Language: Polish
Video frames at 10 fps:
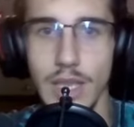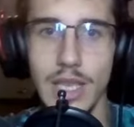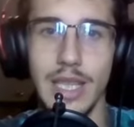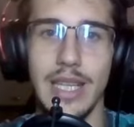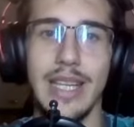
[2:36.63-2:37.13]

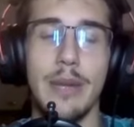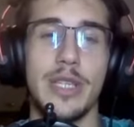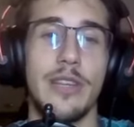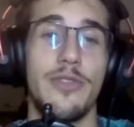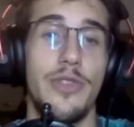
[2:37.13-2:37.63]
e, i na
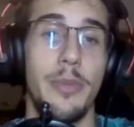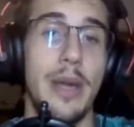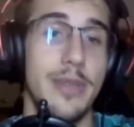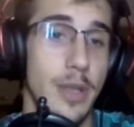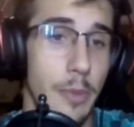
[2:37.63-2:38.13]
przykład
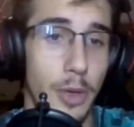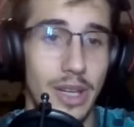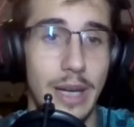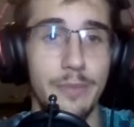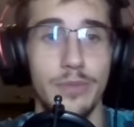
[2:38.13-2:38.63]
wybijemy sobie
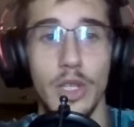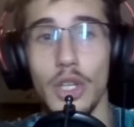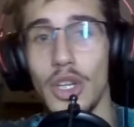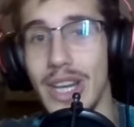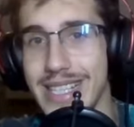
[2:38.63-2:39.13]
pionka, no
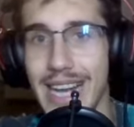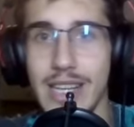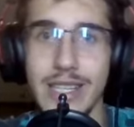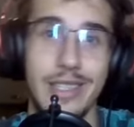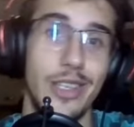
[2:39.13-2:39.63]
to goń
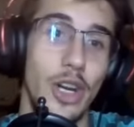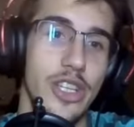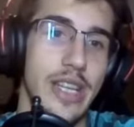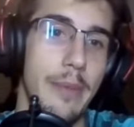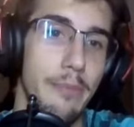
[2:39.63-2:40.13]
H6.
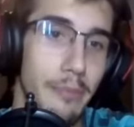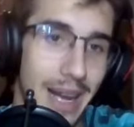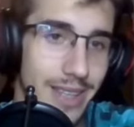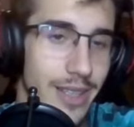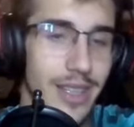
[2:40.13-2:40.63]
Grozi nam
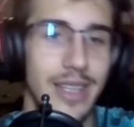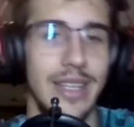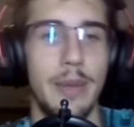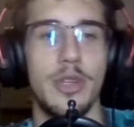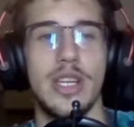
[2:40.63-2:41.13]
mat.
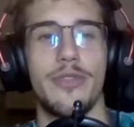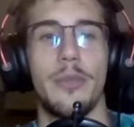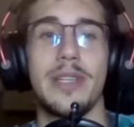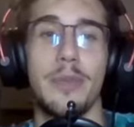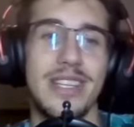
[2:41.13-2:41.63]
Nie można
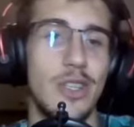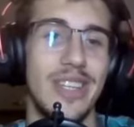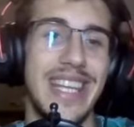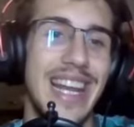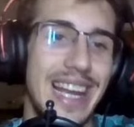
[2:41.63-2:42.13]
wybić, bo jest to
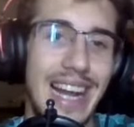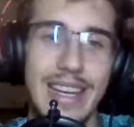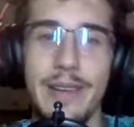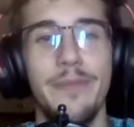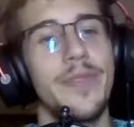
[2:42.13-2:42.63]

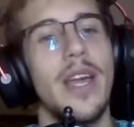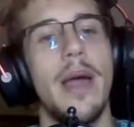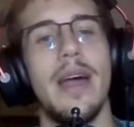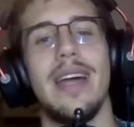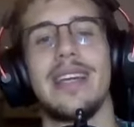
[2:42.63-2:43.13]
nielegalne.
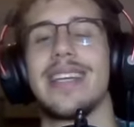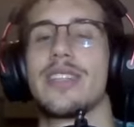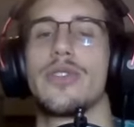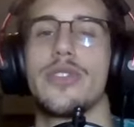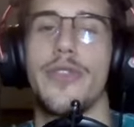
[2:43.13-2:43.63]

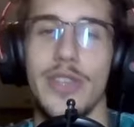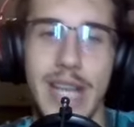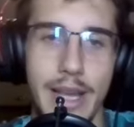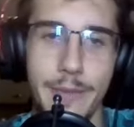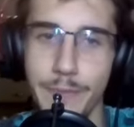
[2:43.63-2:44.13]
Jest to
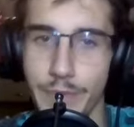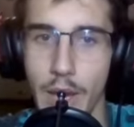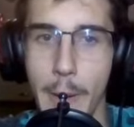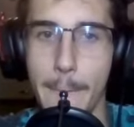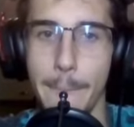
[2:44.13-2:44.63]
związanie
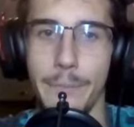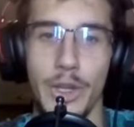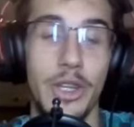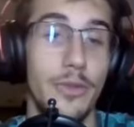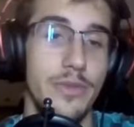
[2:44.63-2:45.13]
Mm,
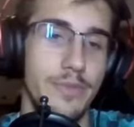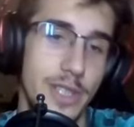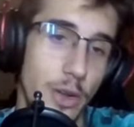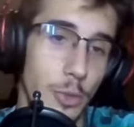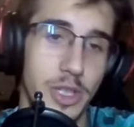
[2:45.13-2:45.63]
no to
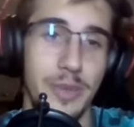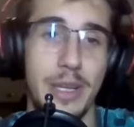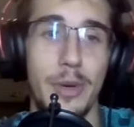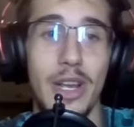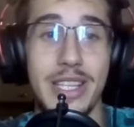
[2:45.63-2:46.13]
znowu musimy się
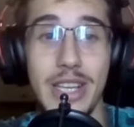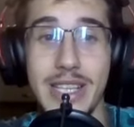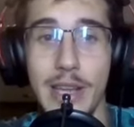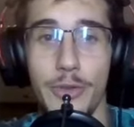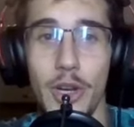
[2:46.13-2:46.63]
bronić,
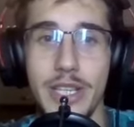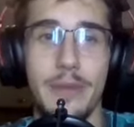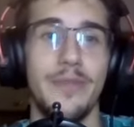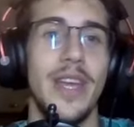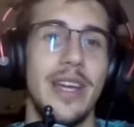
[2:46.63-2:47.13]
grając
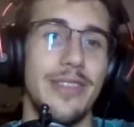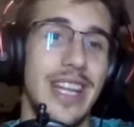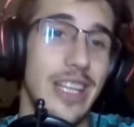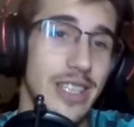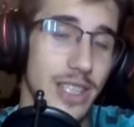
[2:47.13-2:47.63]
F8 i
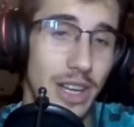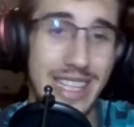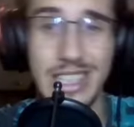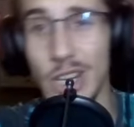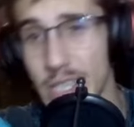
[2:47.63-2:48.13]
wtedy z kolei
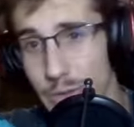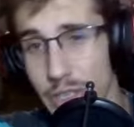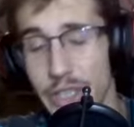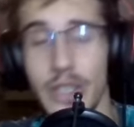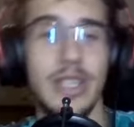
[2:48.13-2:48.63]
skoczek
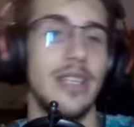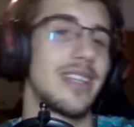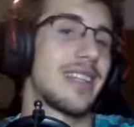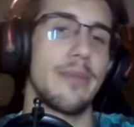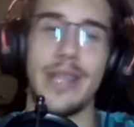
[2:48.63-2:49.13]
wchodzi do gry
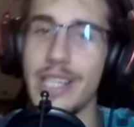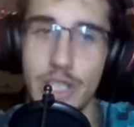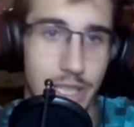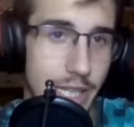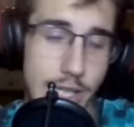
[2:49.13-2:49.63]
i tam jakieś
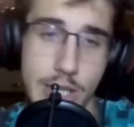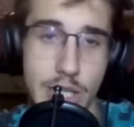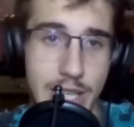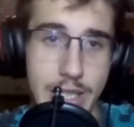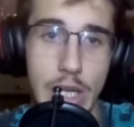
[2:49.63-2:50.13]
dzikie rzeczy
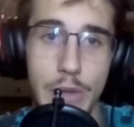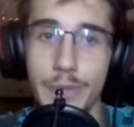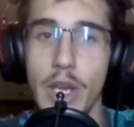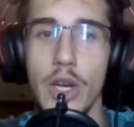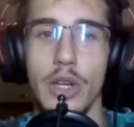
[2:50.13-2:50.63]
się dzieją.
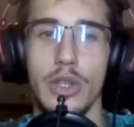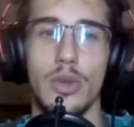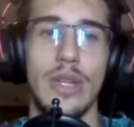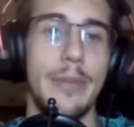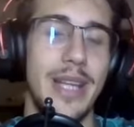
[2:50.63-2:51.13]
Y,
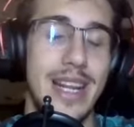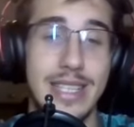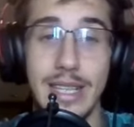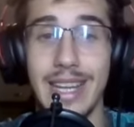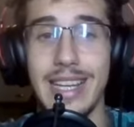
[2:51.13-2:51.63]
tu nam
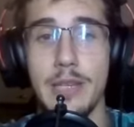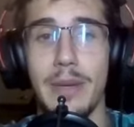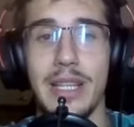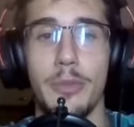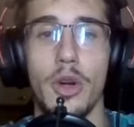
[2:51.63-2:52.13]
teraz jakieś
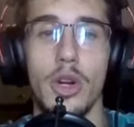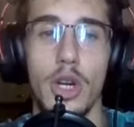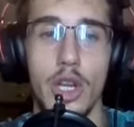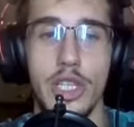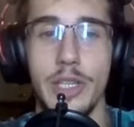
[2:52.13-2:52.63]
maty mogą
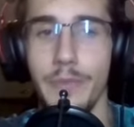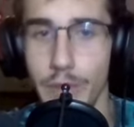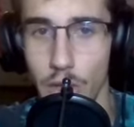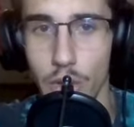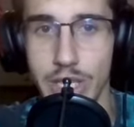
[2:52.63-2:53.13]
grozić,
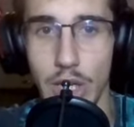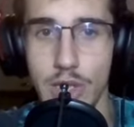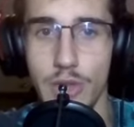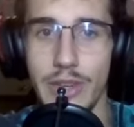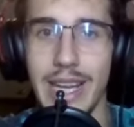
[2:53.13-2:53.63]
król się
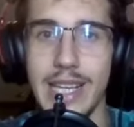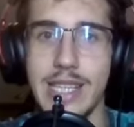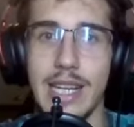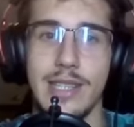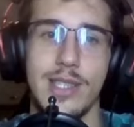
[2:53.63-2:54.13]
odsuwa, jakiś
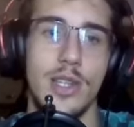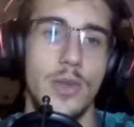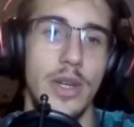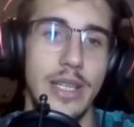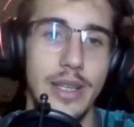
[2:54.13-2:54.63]
szak jest
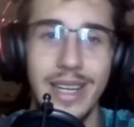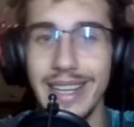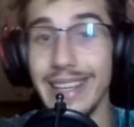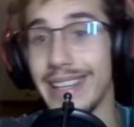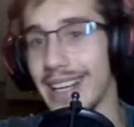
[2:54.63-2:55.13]
odsłony
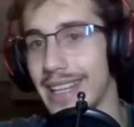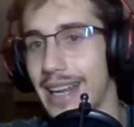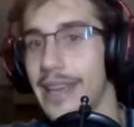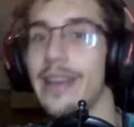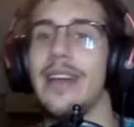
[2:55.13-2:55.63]
i tak
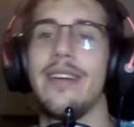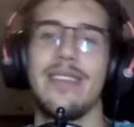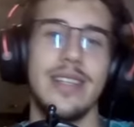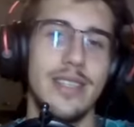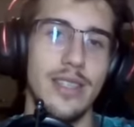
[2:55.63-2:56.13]
dalej.
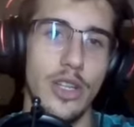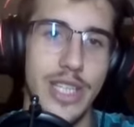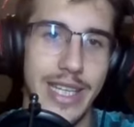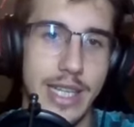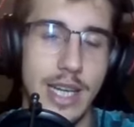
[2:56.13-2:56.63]
Więc no
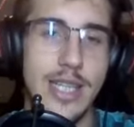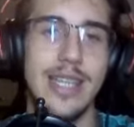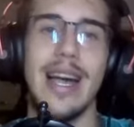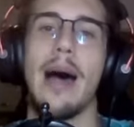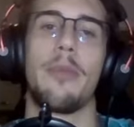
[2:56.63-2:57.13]
dzikie
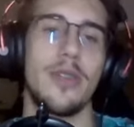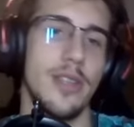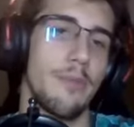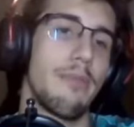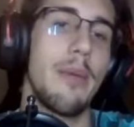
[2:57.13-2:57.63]
rzeczy, a po
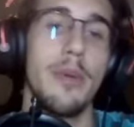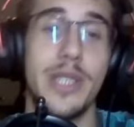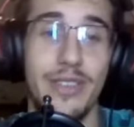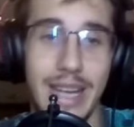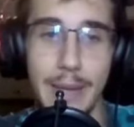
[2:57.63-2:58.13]
co? Mamy
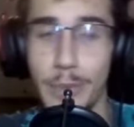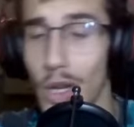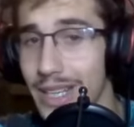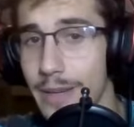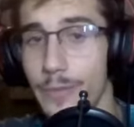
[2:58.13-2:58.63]
przewagę
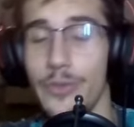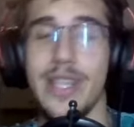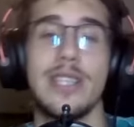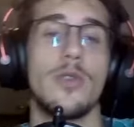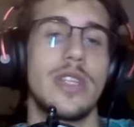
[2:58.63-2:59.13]
pionka,
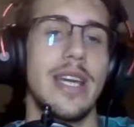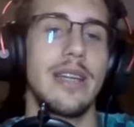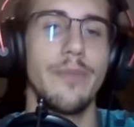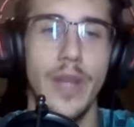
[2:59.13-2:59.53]
więc słusznie,